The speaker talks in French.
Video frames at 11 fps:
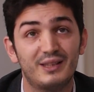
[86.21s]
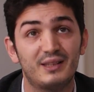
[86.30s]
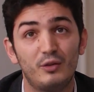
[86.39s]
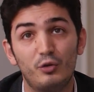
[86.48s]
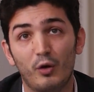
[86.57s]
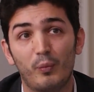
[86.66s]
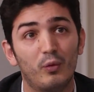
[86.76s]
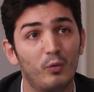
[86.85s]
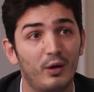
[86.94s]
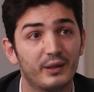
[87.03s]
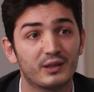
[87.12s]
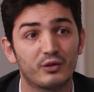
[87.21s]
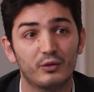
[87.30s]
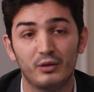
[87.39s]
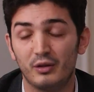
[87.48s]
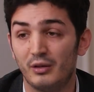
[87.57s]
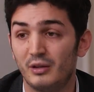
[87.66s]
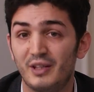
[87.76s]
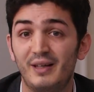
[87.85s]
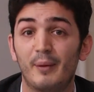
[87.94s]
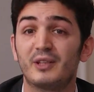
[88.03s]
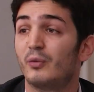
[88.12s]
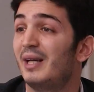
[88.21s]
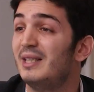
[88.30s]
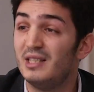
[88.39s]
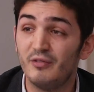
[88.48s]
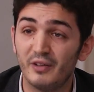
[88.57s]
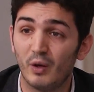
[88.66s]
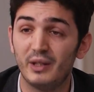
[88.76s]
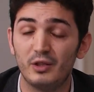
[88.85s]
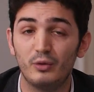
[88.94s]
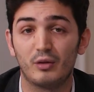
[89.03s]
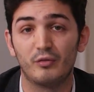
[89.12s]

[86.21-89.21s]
c'était dur pour moi parce que euh, j'avais l'impression d'être différent des autres